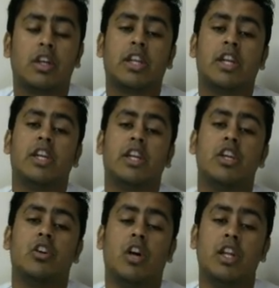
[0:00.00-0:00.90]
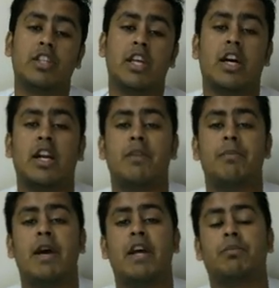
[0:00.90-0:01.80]
क्रिकेट की नॉलेज के
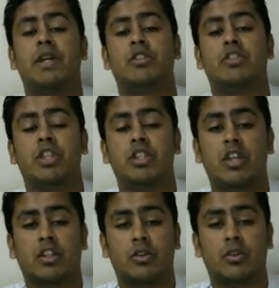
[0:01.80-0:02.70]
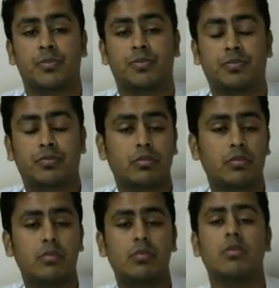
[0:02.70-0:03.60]
कारण मैं इसमें जीत जाता
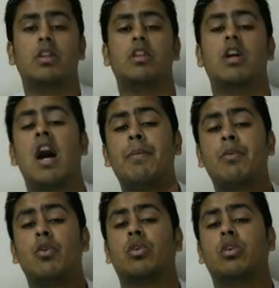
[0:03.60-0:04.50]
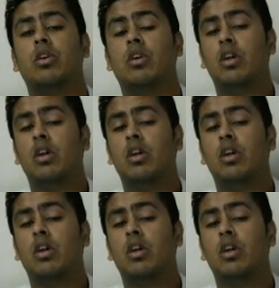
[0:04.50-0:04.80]
हूं आप लोग